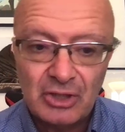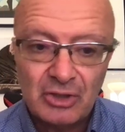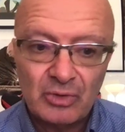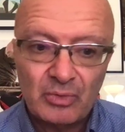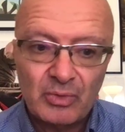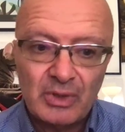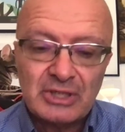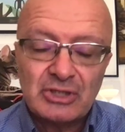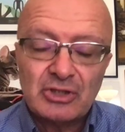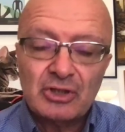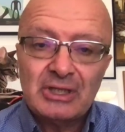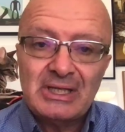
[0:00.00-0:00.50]

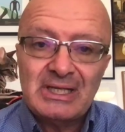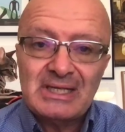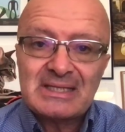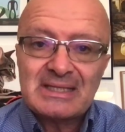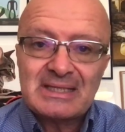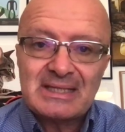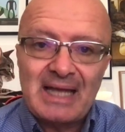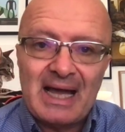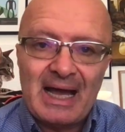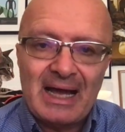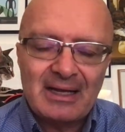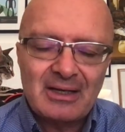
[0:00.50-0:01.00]
questo
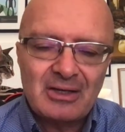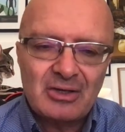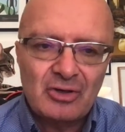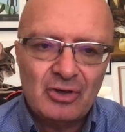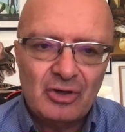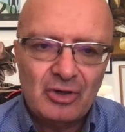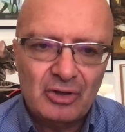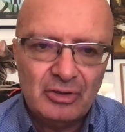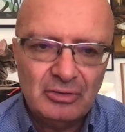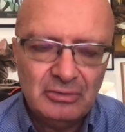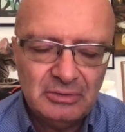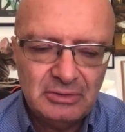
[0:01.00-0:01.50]

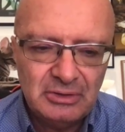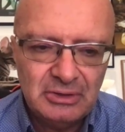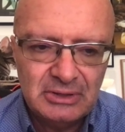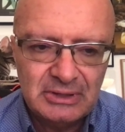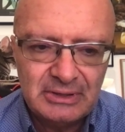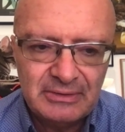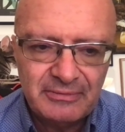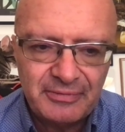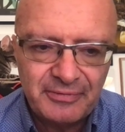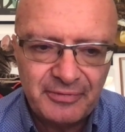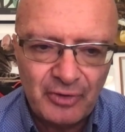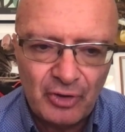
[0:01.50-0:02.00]
distacco
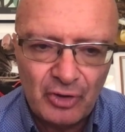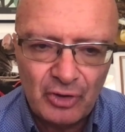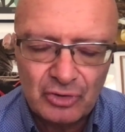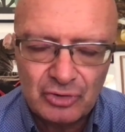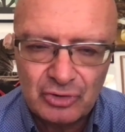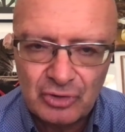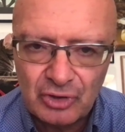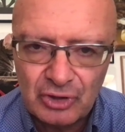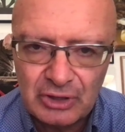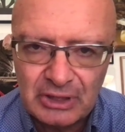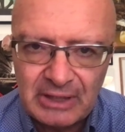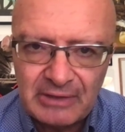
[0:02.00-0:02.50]
in
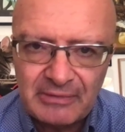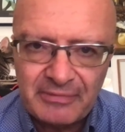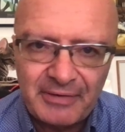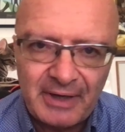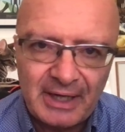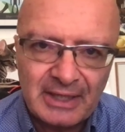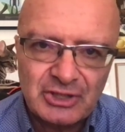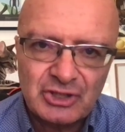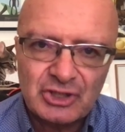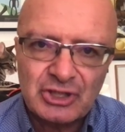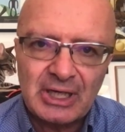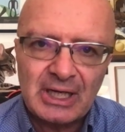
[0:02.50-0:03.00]
fondo ti
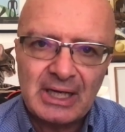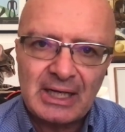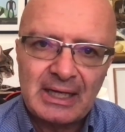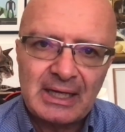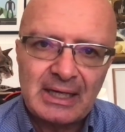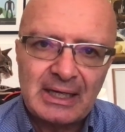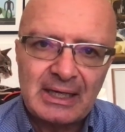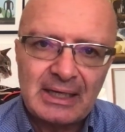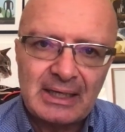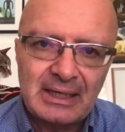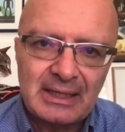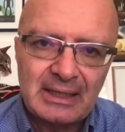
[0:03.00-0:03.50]

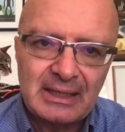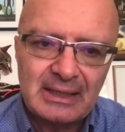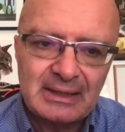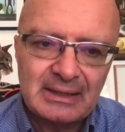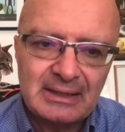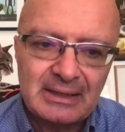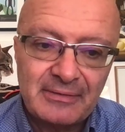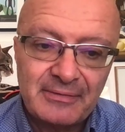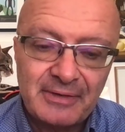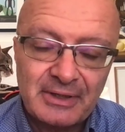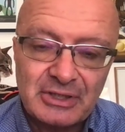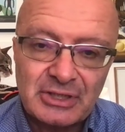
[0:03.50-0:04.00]
faccia,
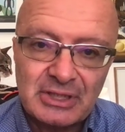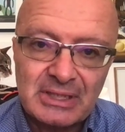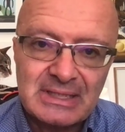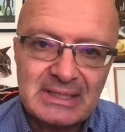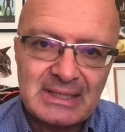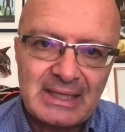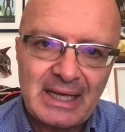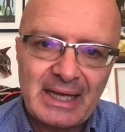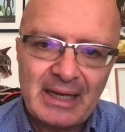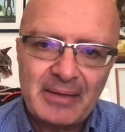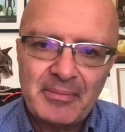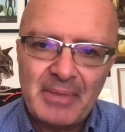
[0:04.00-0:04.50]
ti faccia
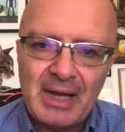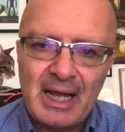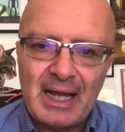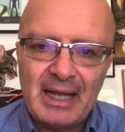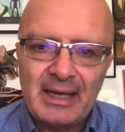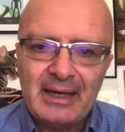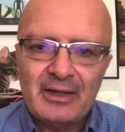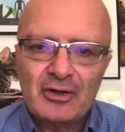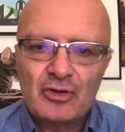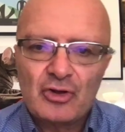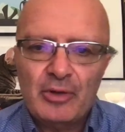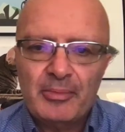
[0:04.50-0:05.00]
stare
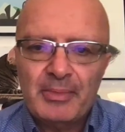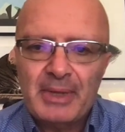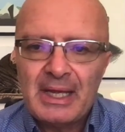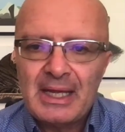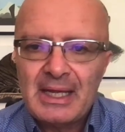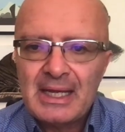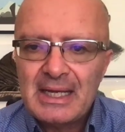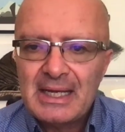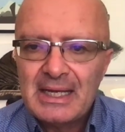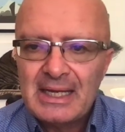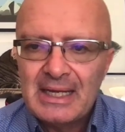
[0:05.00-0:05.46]
male, come